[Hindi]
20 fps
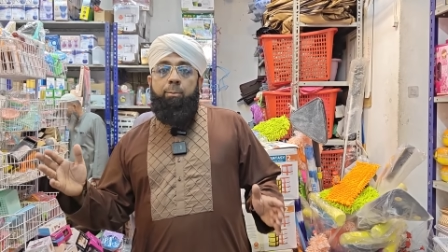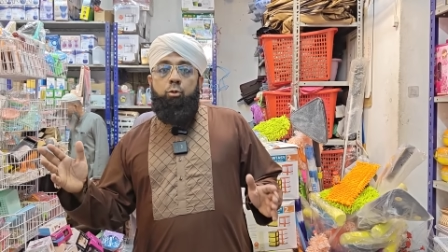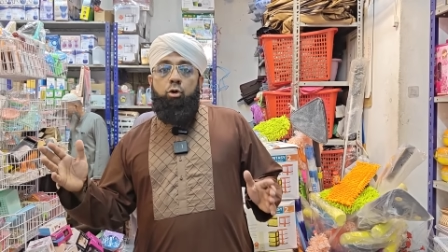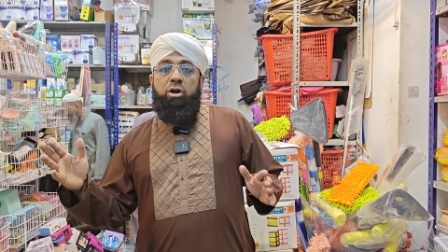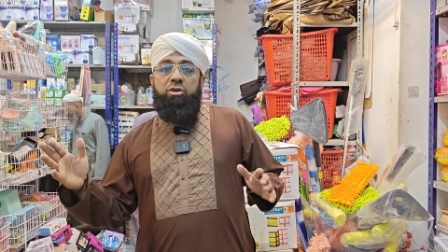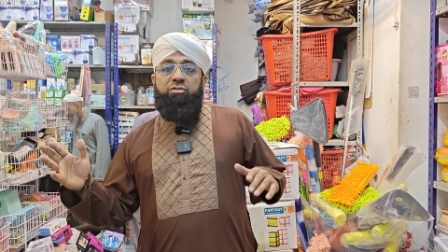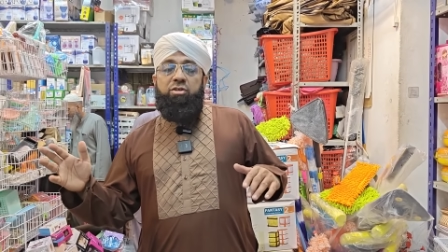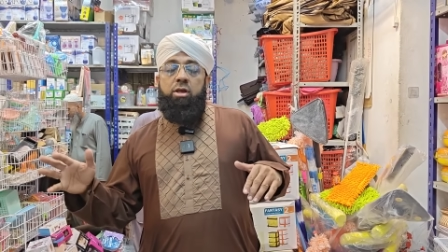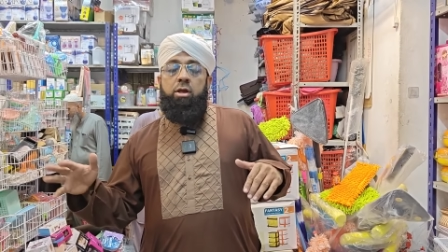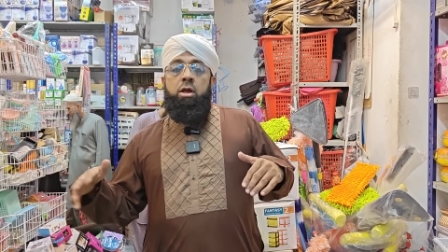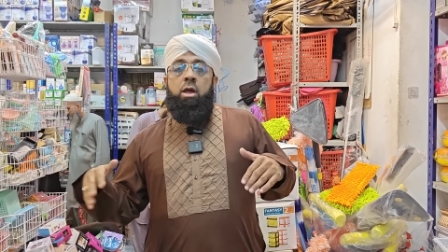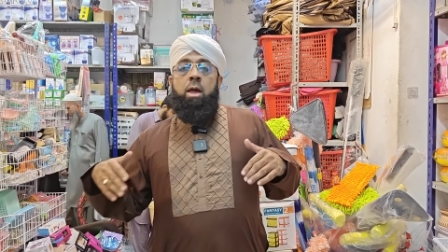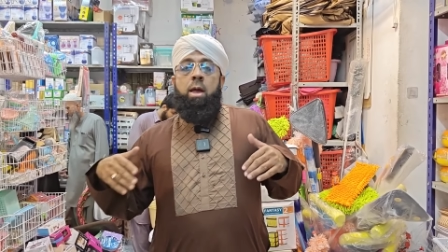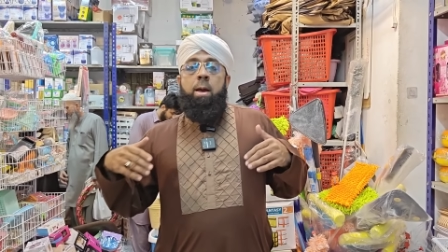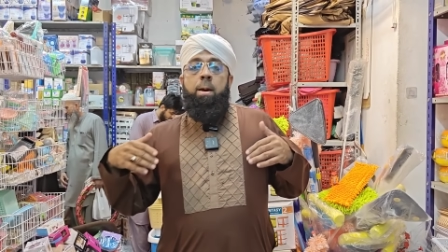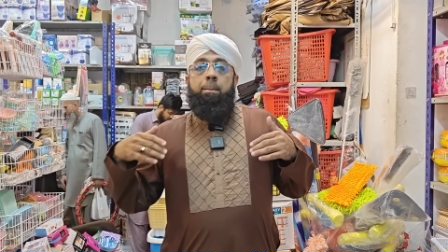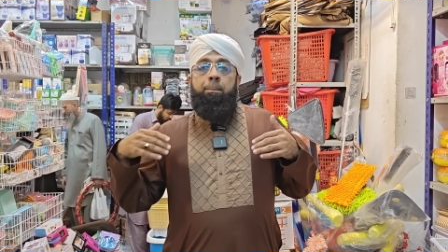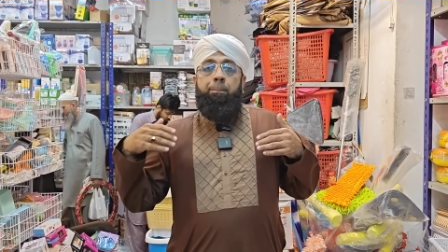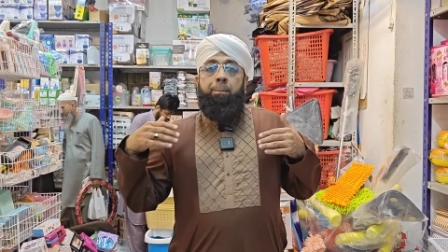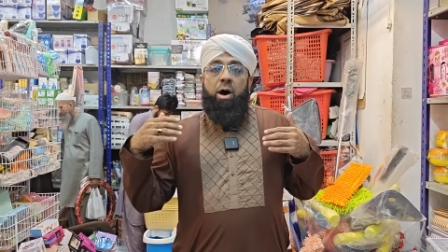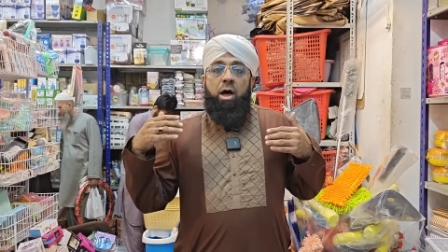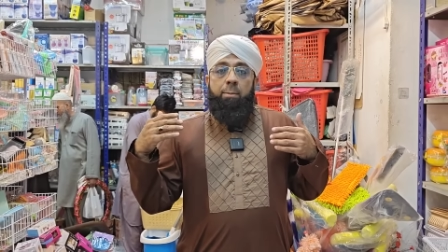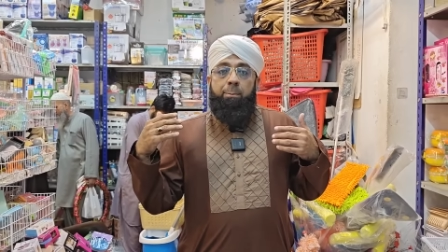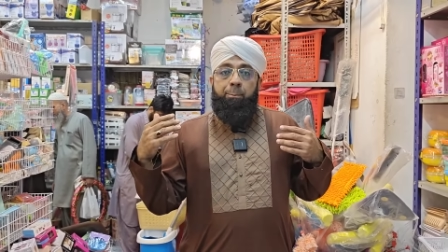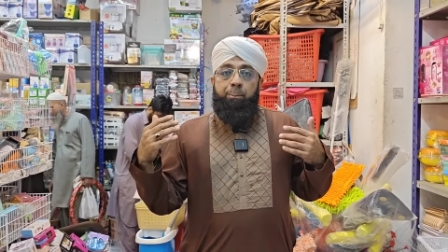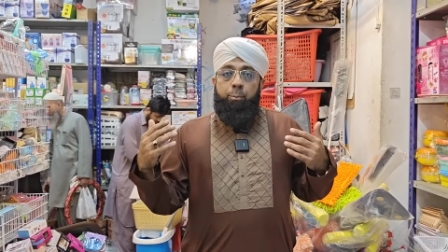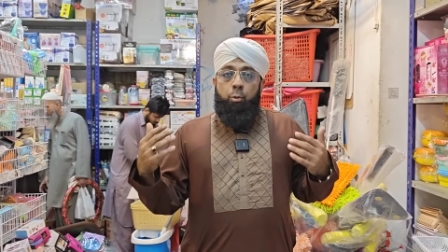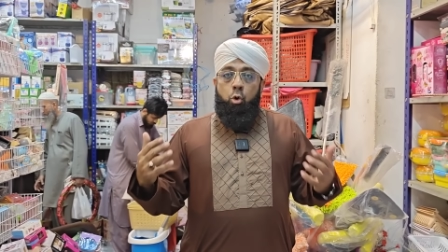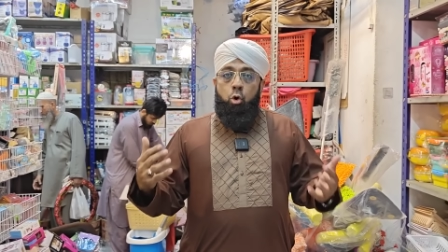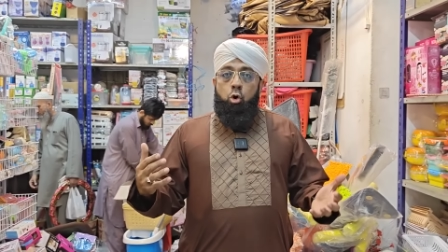आपको ऐसी
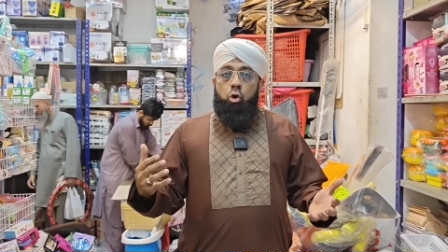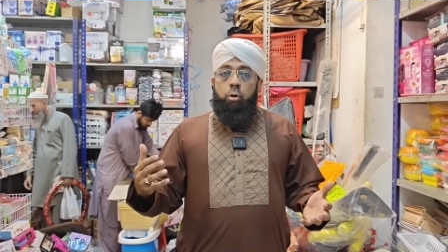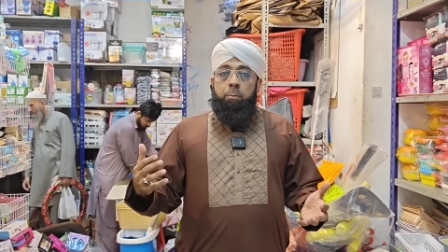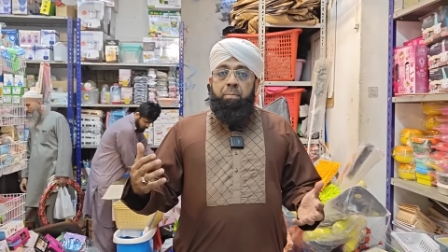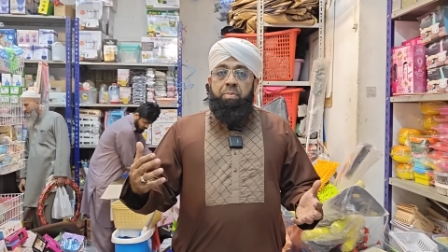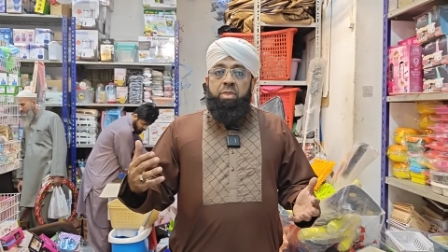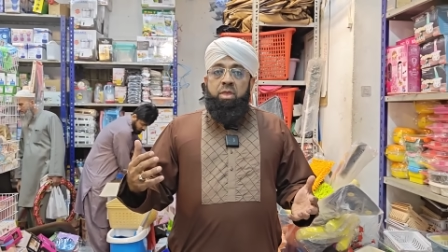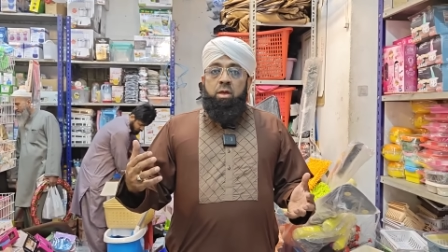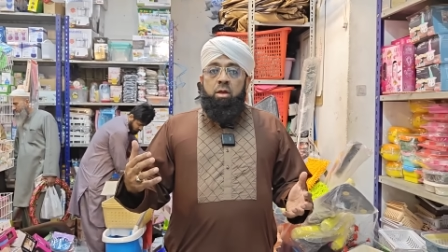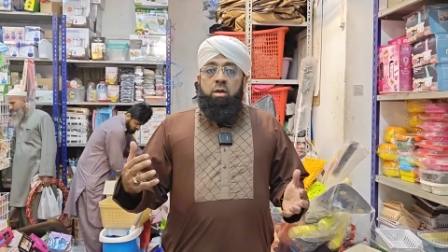भरपूर